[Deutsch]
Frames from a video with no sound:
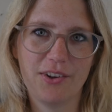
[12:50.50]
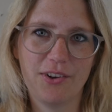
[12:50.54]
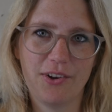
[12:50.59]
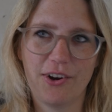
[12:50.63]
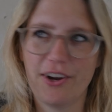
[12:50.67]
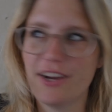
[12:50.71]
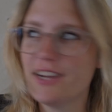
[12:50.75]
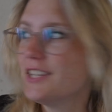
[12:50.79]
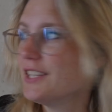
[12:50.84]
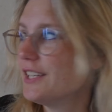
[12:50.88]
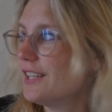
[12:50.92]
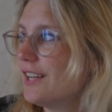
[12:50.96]

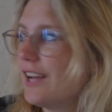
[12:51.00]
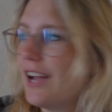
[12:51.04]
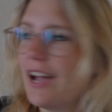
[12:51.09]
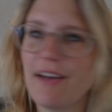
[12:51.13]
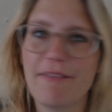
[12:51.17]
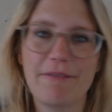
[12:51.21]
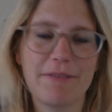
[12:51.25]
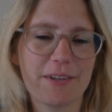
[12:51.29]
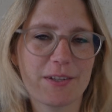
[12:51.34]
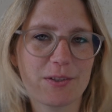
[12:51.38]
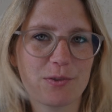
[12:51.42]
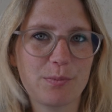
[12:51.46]
Heute
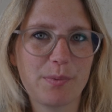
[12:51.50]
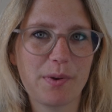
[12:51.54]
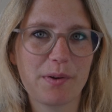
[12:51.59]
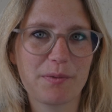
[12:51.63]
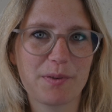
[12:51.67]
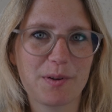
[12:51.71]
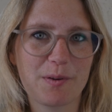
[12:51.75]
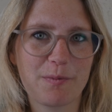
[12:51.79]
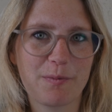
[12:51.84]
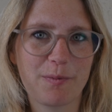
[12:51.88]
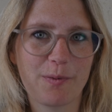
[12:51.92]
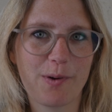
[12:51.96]
haben wir super
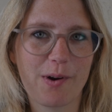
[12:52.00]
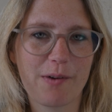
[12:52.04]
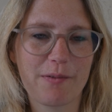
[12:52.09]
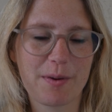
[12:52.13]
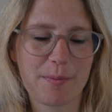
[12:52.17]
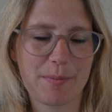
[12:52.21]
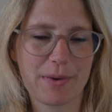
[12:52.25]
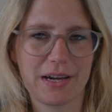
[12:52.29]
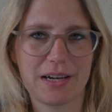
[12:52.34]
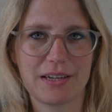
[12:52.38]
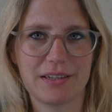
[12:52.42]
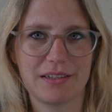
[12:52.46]
viel vor. Wir
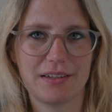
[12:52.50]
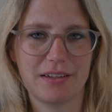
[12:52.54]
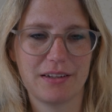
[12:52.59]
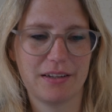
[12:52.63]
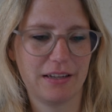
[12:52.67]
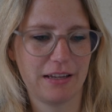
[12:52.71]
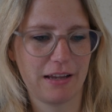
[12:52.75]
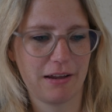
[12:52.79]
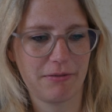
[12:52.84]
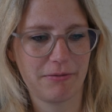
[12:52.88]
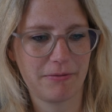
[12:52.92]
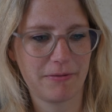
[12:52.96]
machen
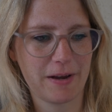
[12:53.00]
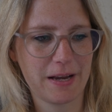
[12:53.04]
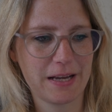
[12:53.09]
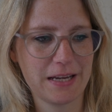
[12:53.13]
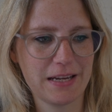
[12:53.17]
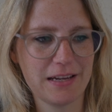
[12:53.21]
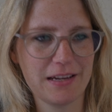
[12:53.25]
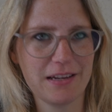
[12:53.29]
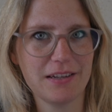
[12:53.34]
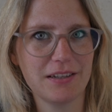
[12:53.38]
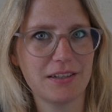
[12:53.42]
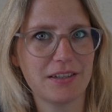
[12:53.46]
Love
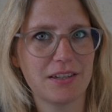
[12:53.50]
Valley,